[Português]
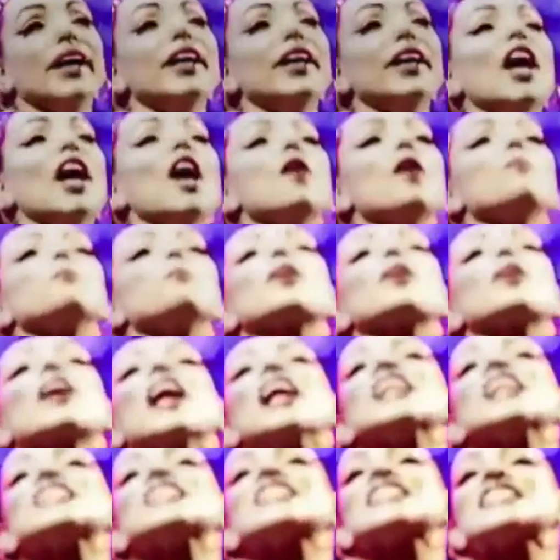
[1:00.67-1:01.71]
No mito
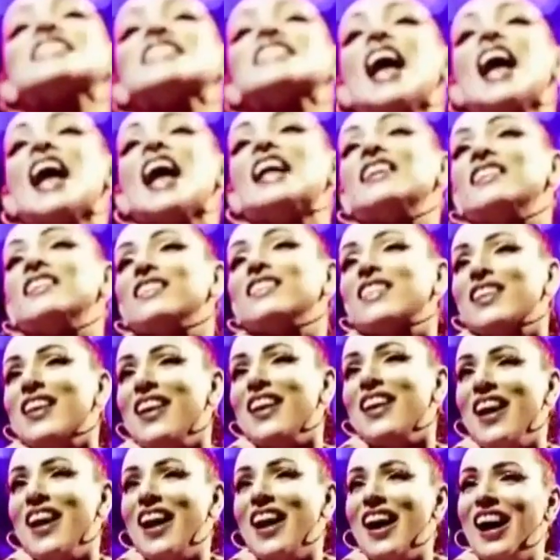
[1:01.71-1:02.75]
original, ela
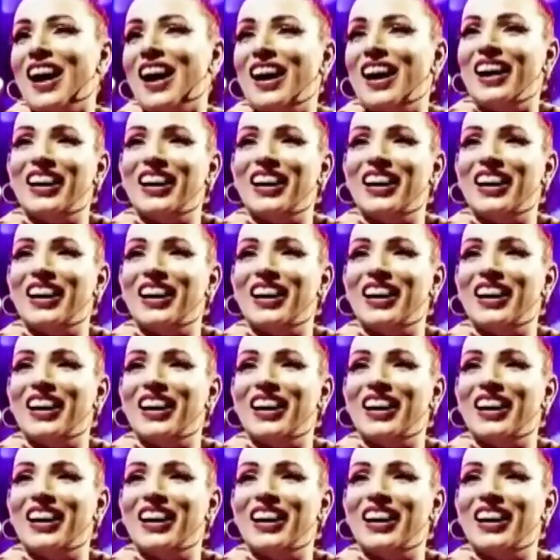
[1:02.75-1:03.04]
avisa a